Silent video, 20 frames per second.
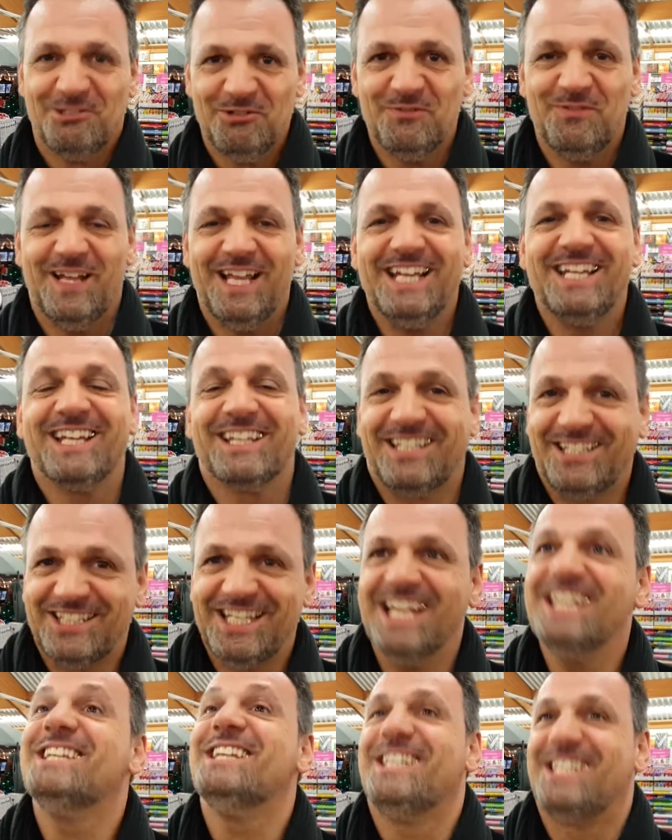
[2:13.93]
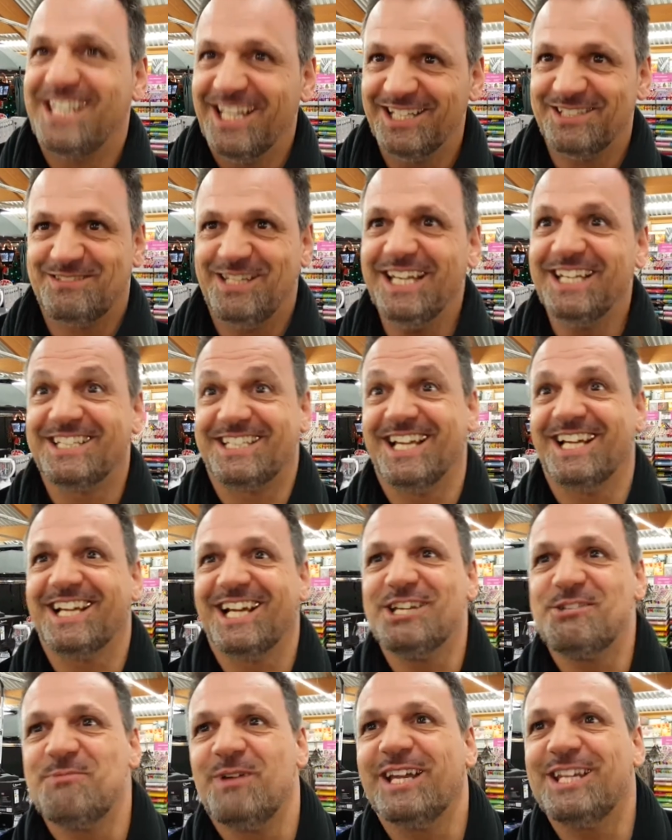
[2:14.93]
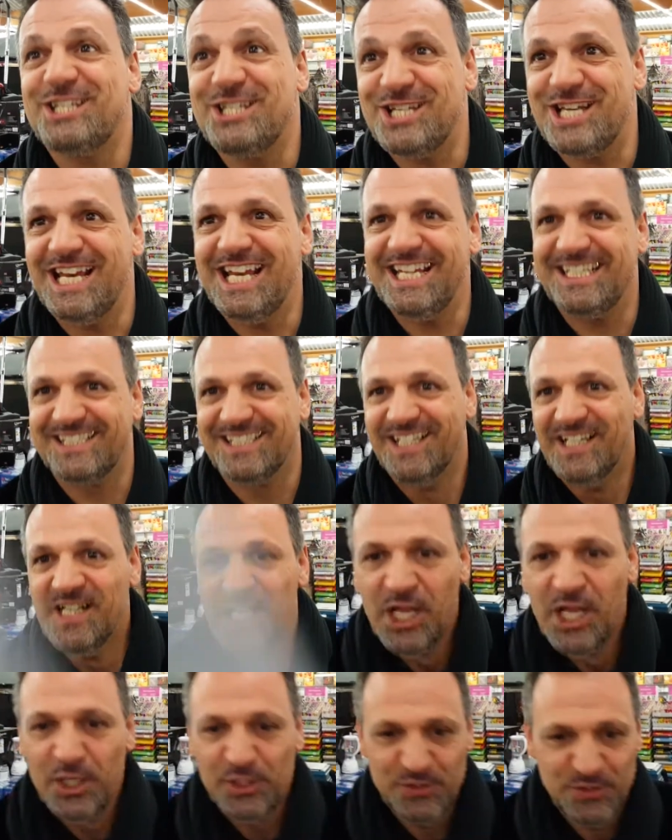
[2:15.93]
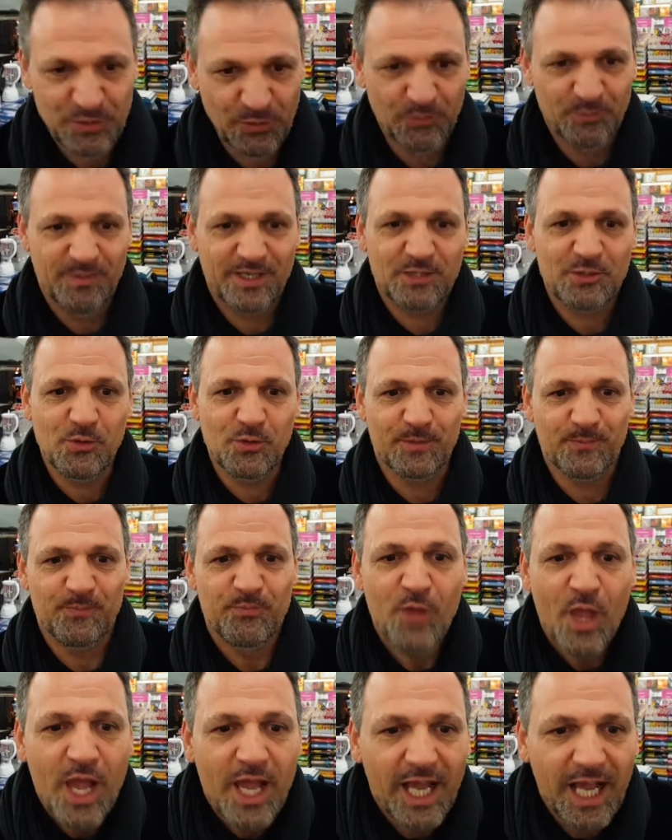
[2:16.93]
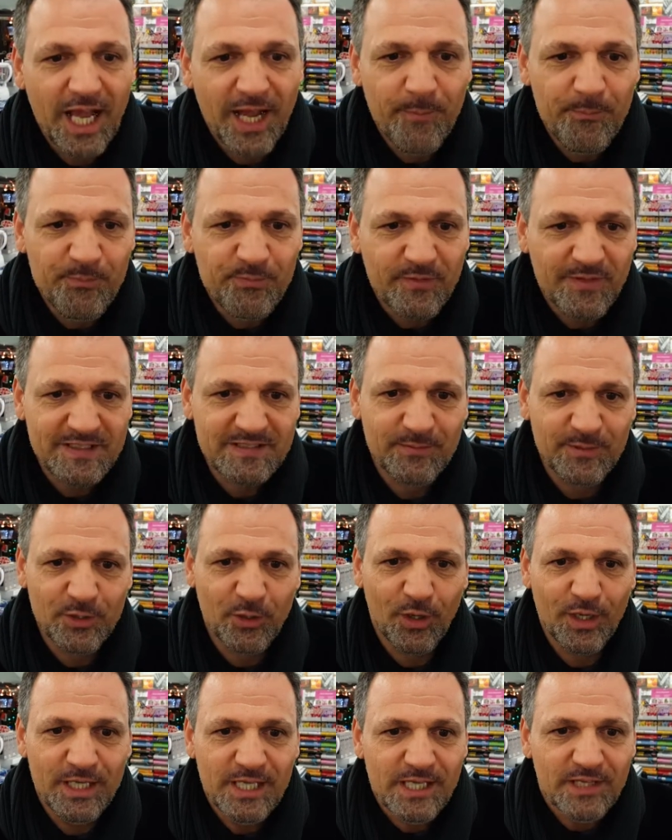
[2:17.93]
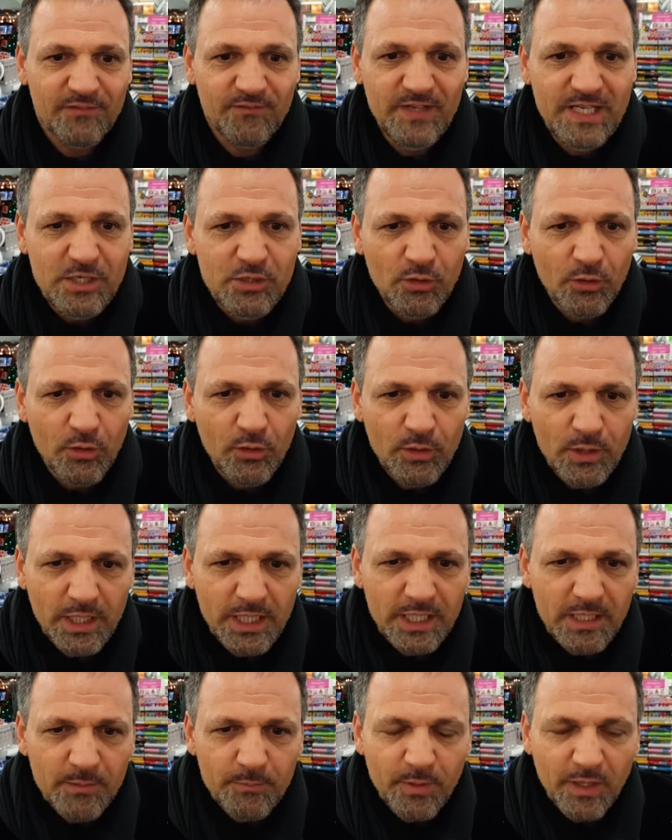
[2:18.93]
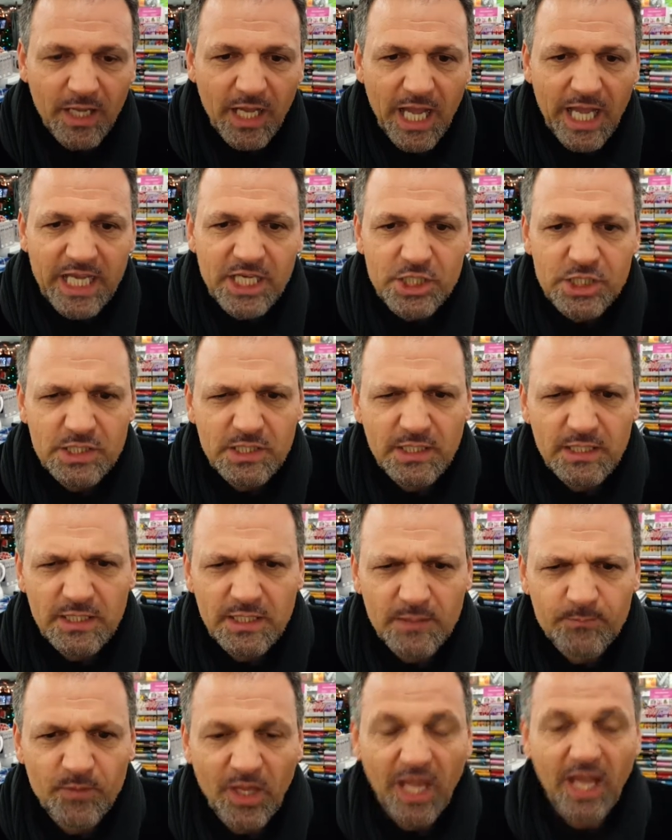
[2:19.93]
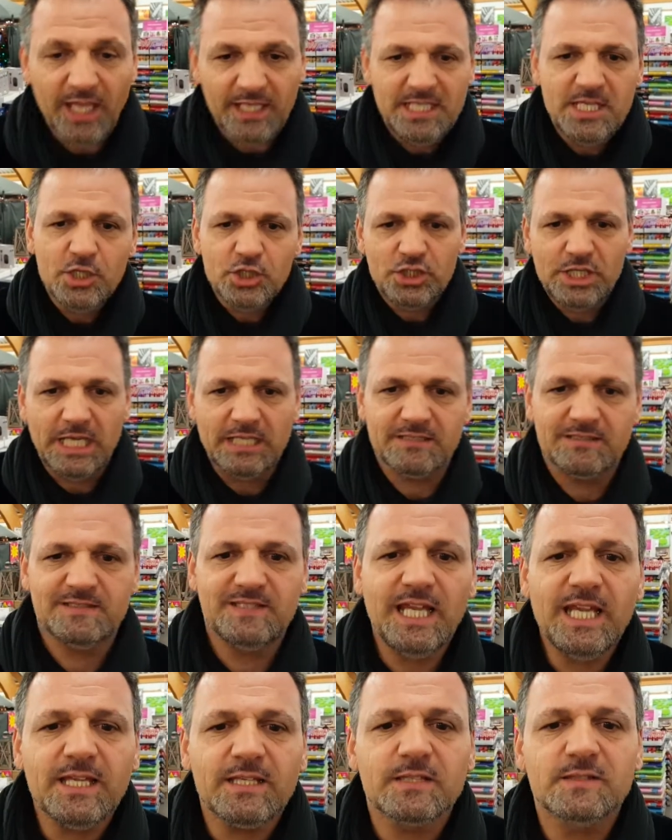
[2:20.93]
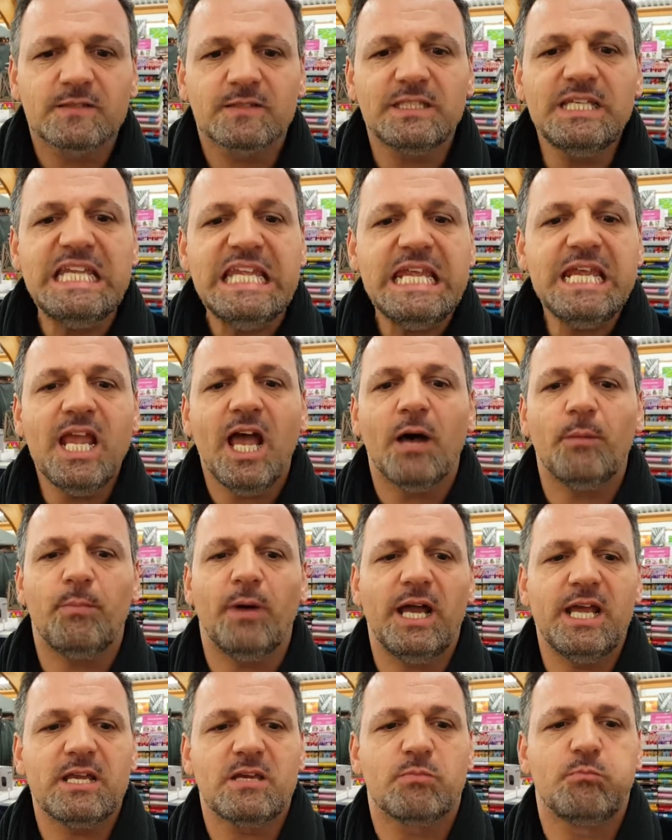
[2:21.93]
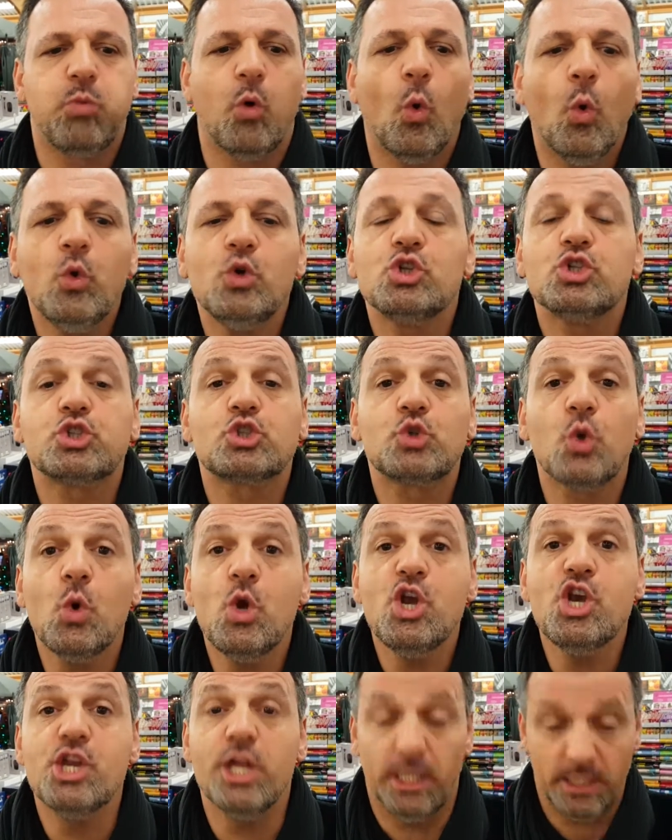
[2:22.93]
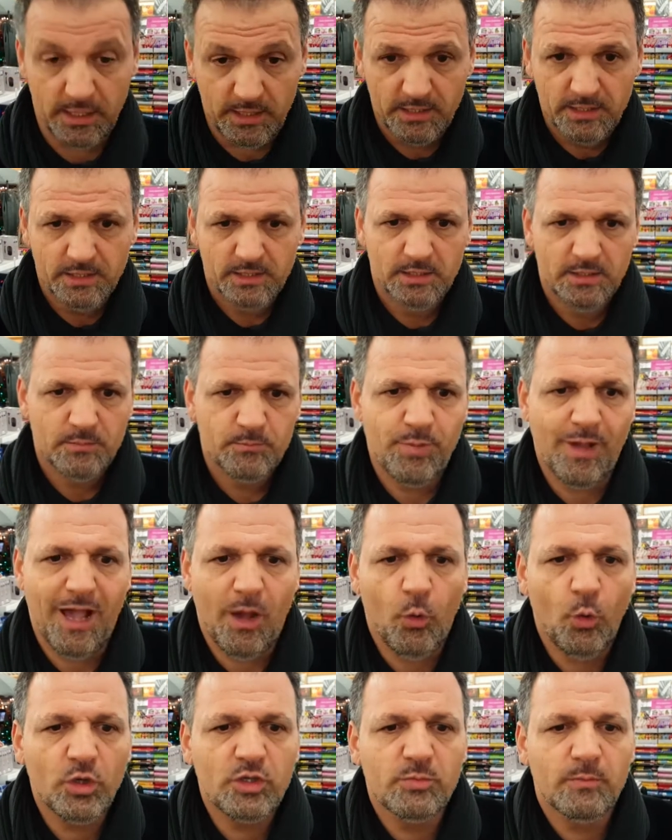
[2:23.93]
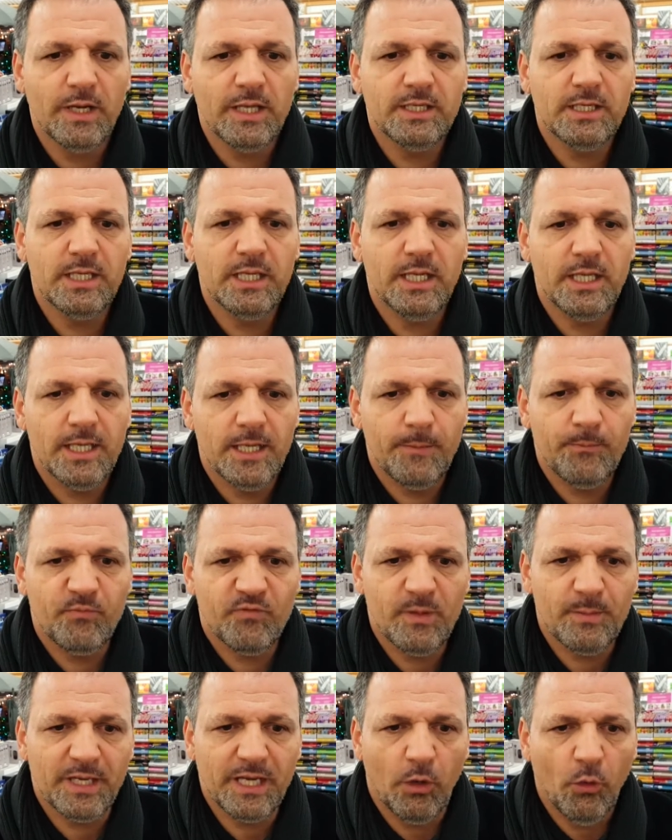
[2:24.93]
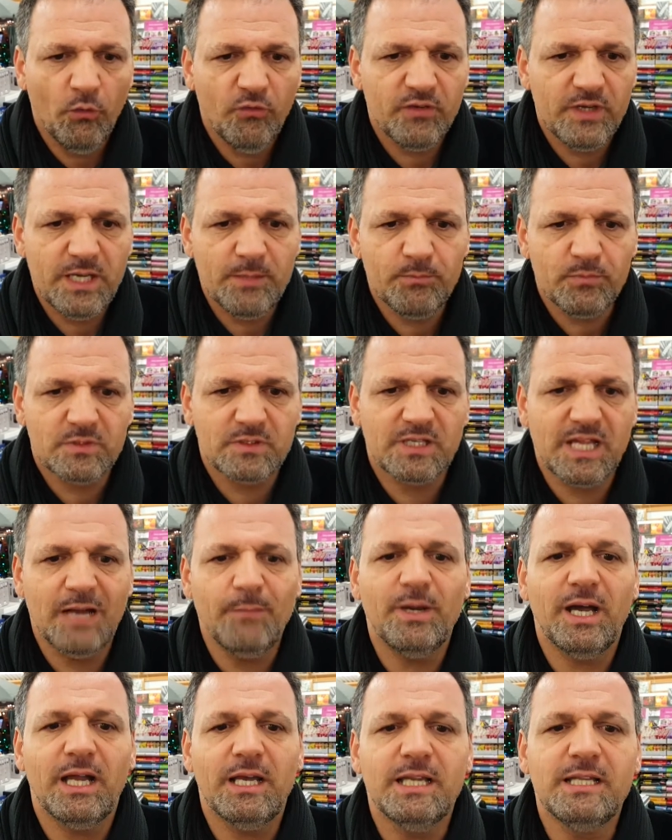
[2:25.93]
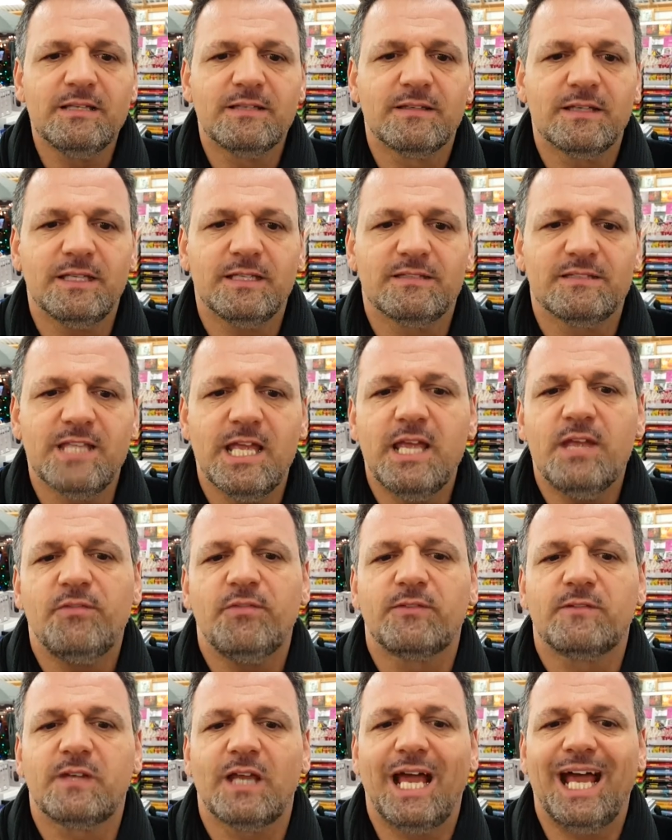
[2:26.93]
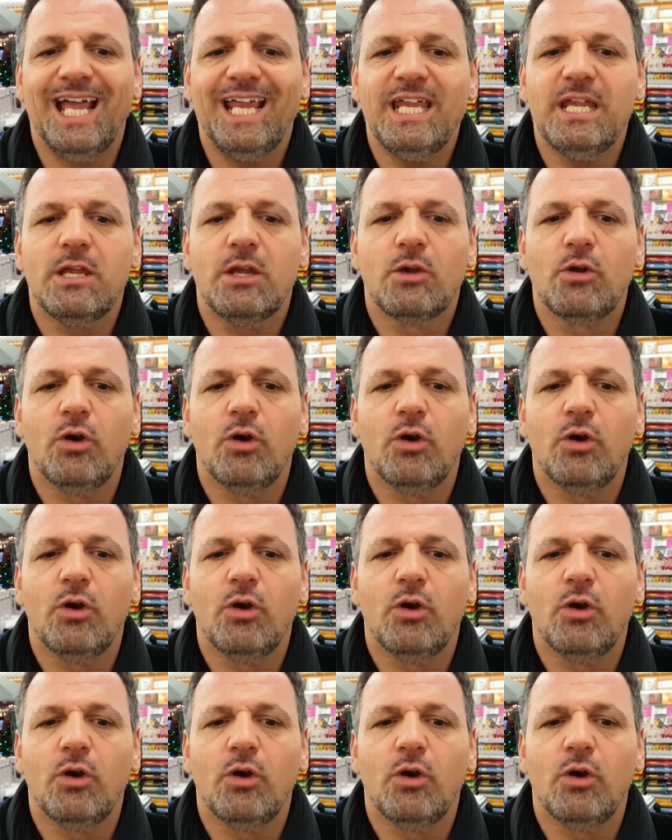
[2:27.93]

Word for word: du veränderst ständig das Ding, ich kann gar nicht mehr richtig lesen. So, mal gucken. Ähm, was haben wir noch? Videobereich, äh, ah, hier steht 6 GB pro Stunde braucht man, ähm, wenn man aufnimmt. Kameralinse ist eine F3,1.